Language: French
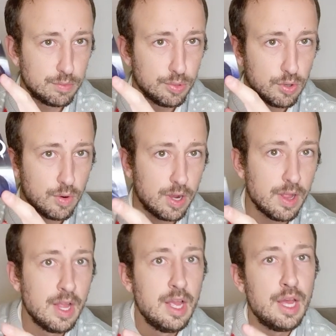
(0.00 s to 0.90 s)
Pourquoi
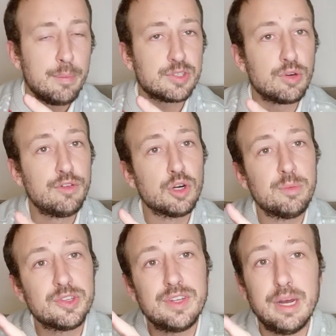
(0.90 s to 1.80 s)
Parce qu'on va
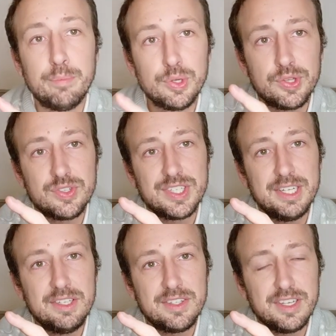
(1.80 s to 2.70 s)
augmenter la
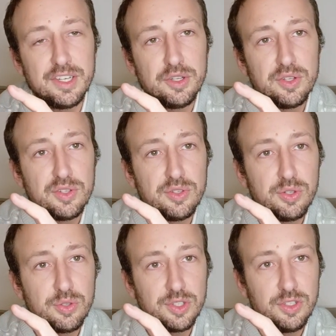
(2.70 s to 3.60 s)
potentialité de
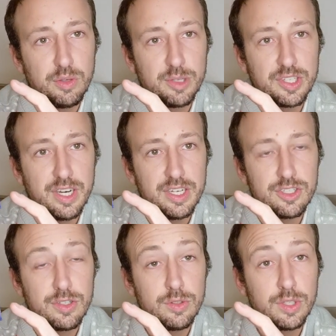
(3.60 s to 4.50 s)
ton
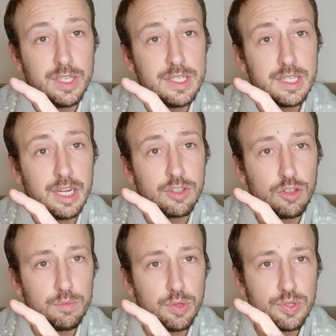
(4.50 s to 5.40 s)
kilométrage de 15 à
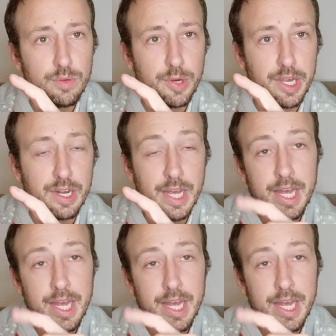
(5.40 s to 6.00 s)
30% en moyenne.